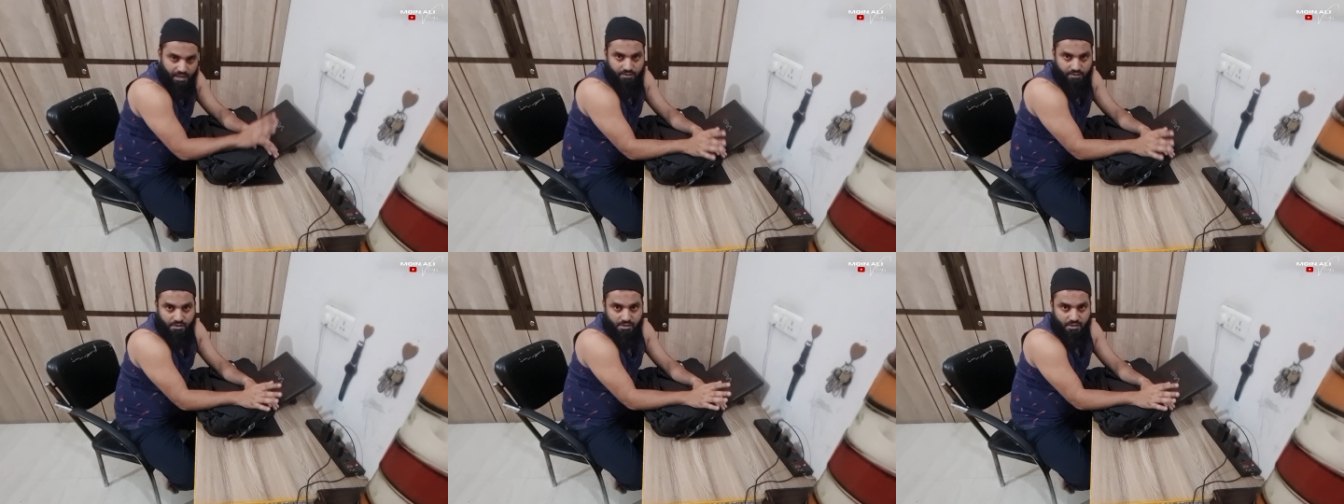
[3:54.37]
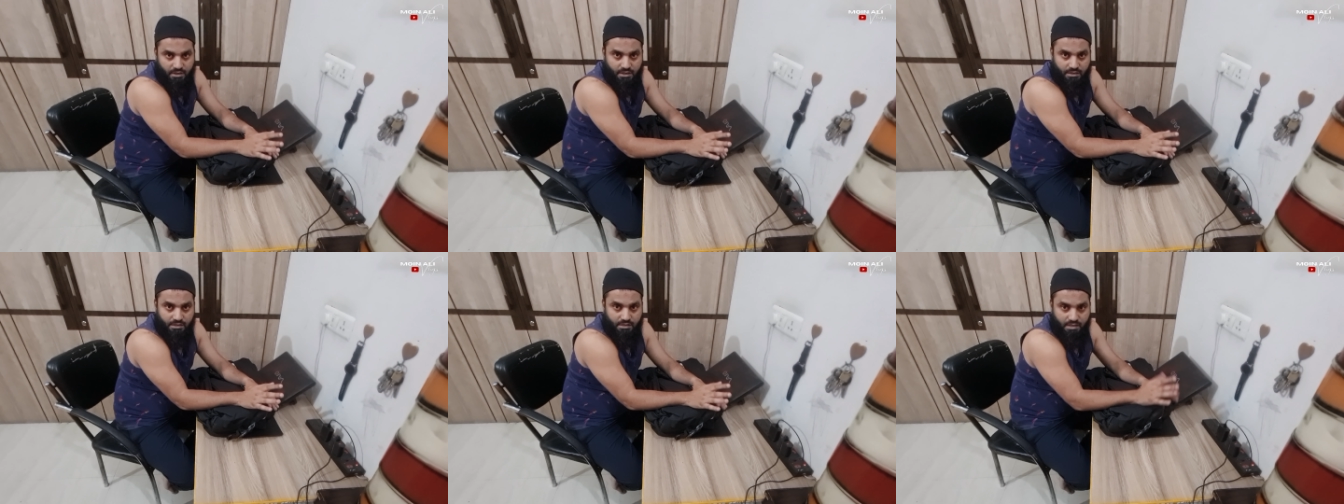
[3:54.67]
पे कैंसिल
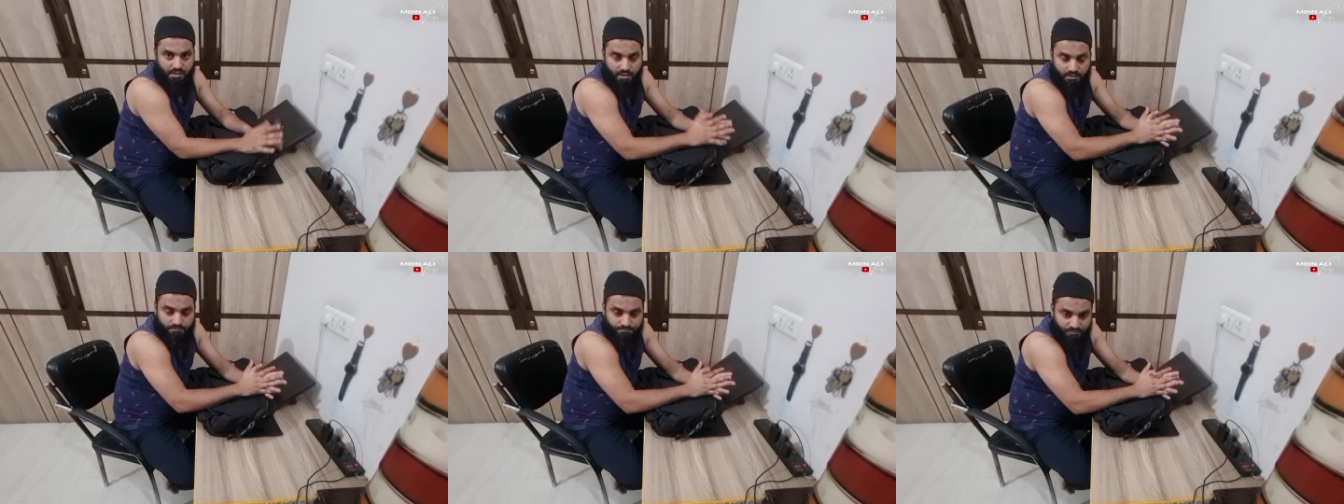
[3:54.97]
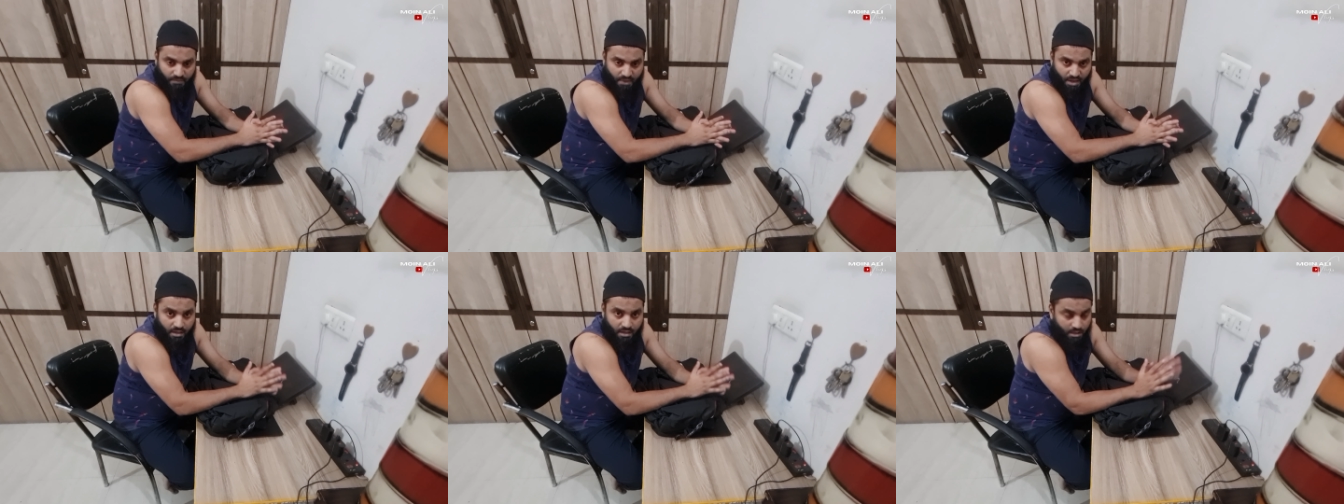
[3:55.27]
कर दिया
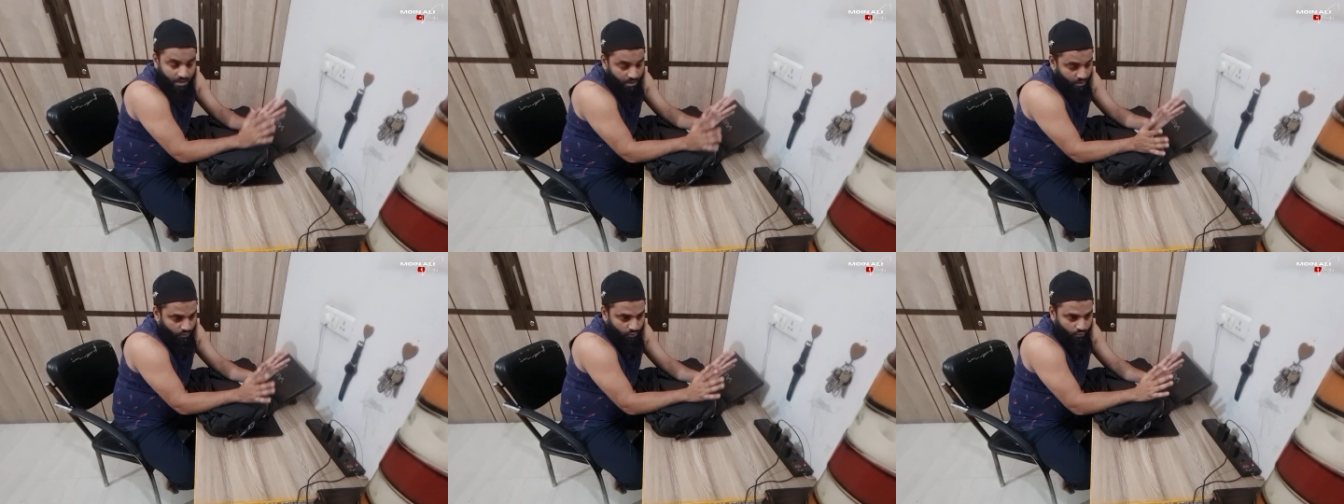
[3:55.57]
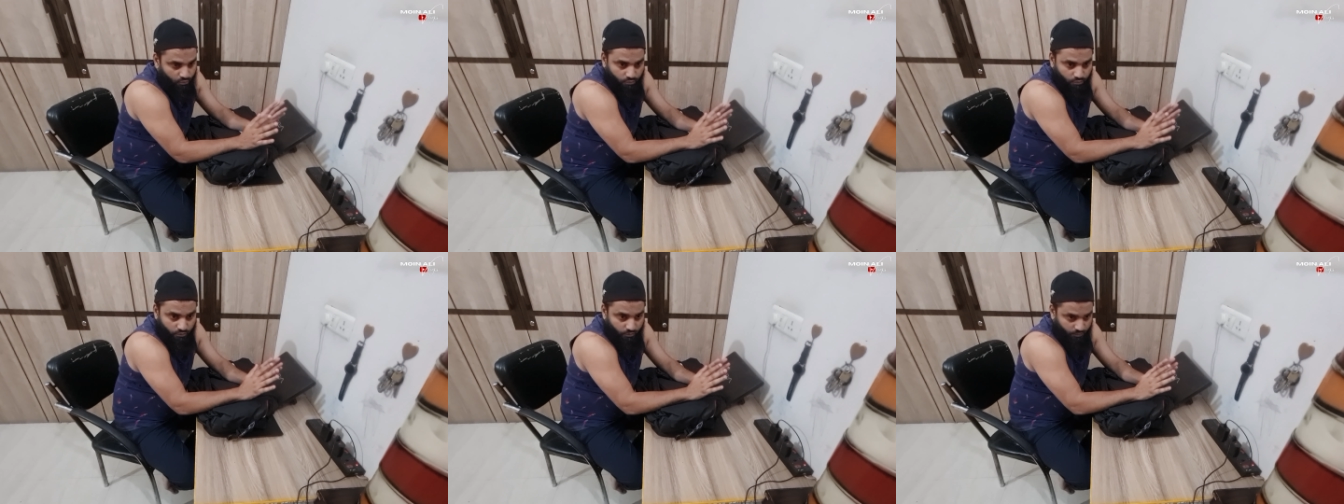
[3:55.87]
तो